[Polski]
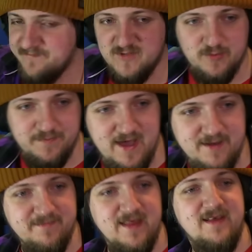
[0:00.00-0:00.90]

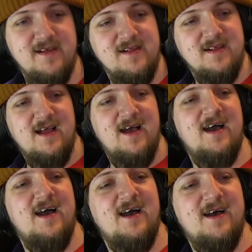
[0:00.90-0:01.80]
super.
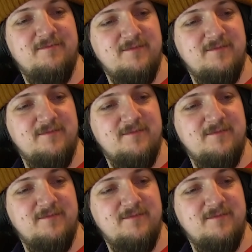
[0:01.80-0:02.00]
E,